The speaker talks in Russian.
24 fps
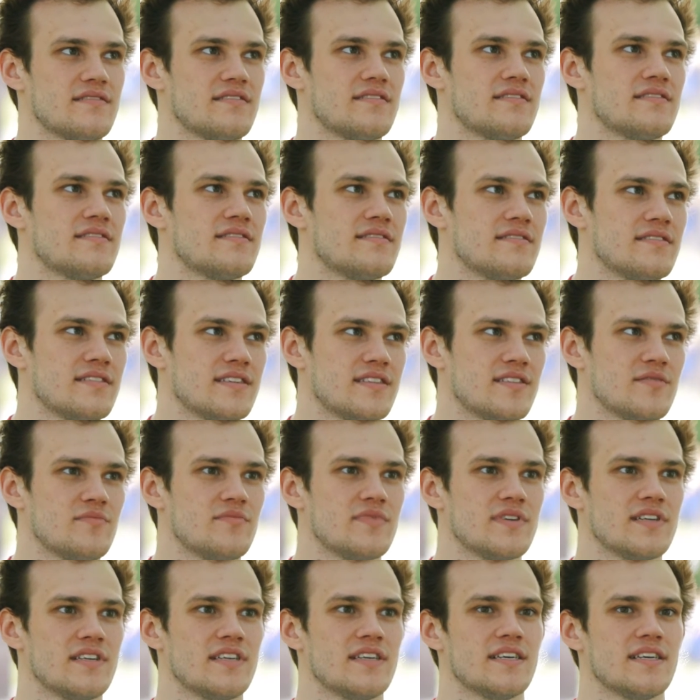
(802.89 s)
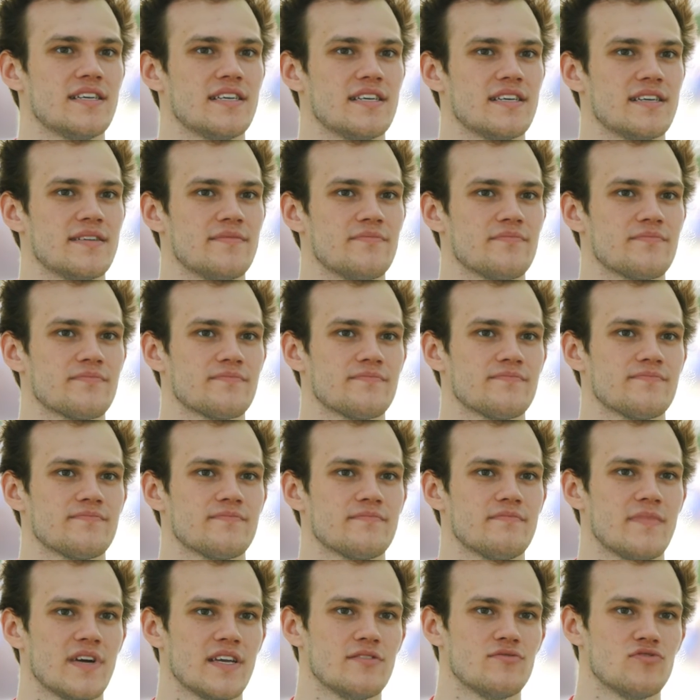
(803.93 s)
а, это были
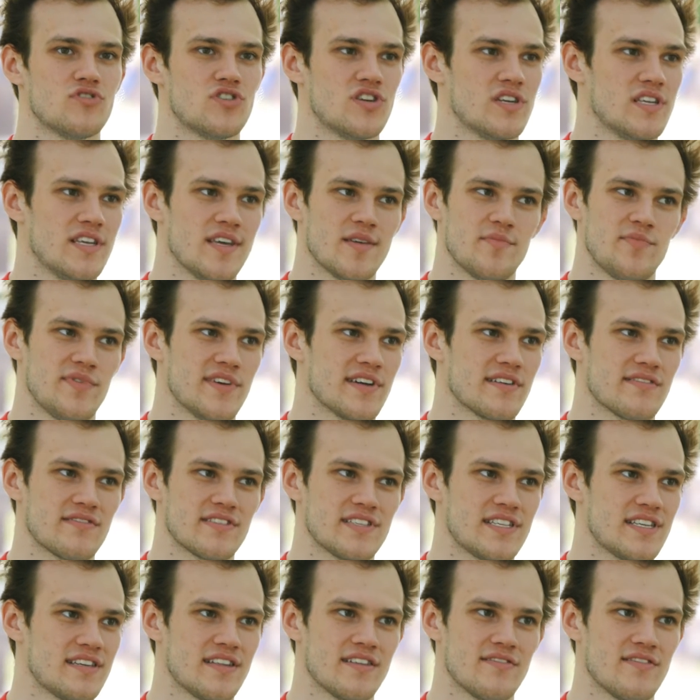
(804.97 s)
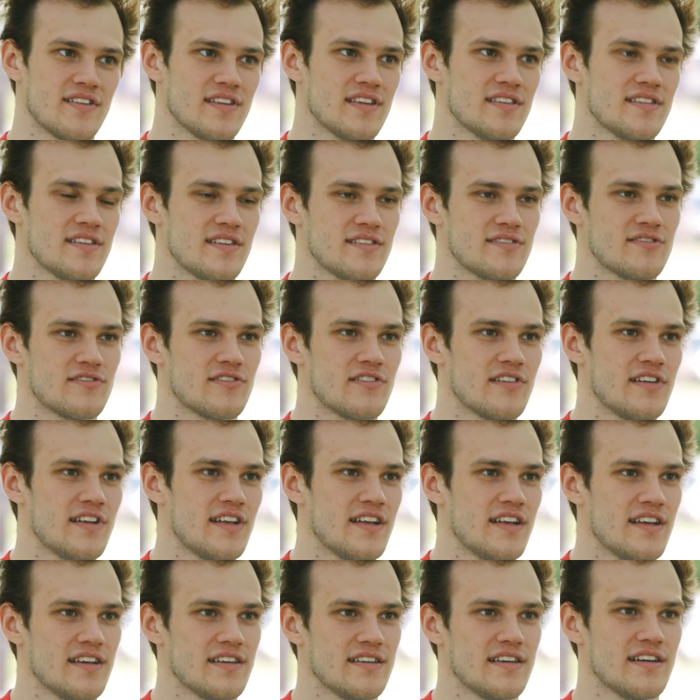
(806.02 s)
мои уже не первые соревнования далеко,
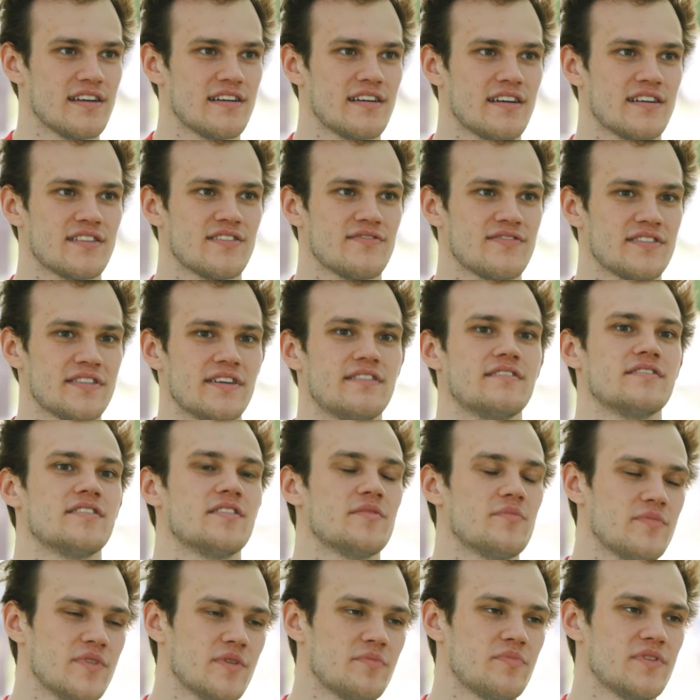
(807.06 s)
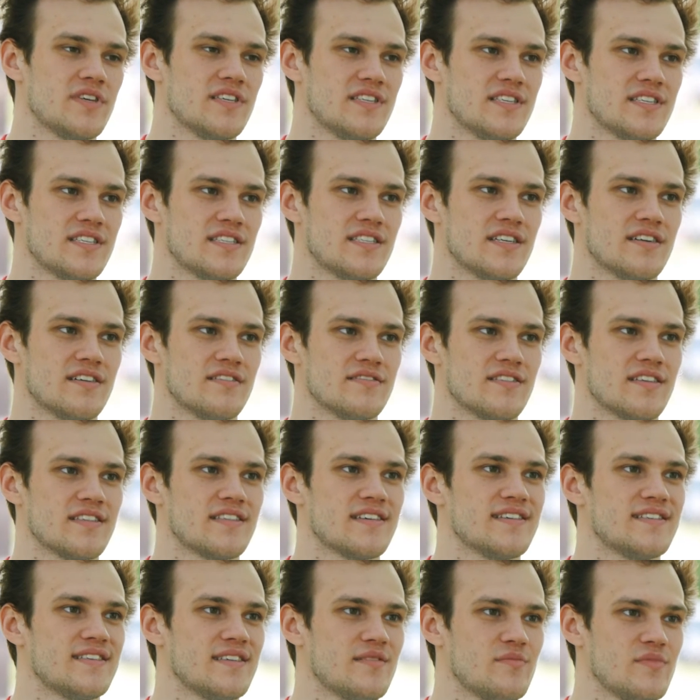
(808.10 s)
я как-то встал на пьедестал, на
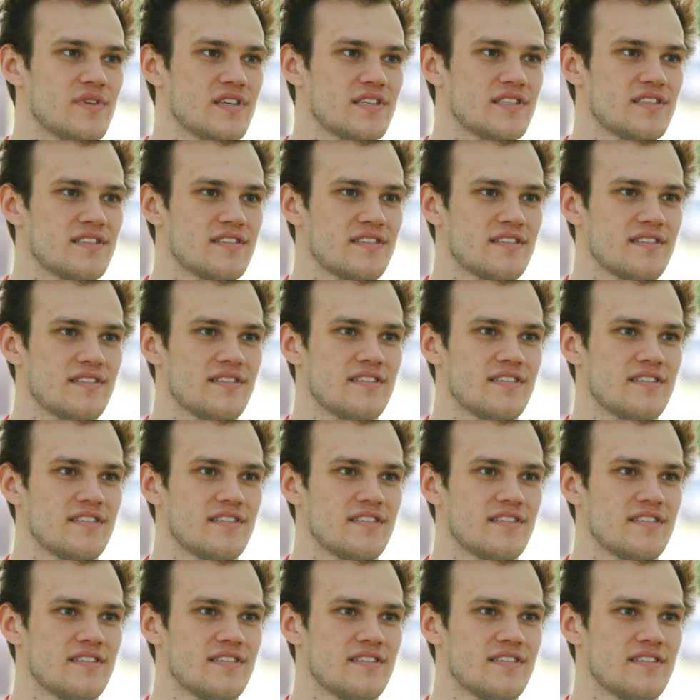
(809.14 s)
третье место.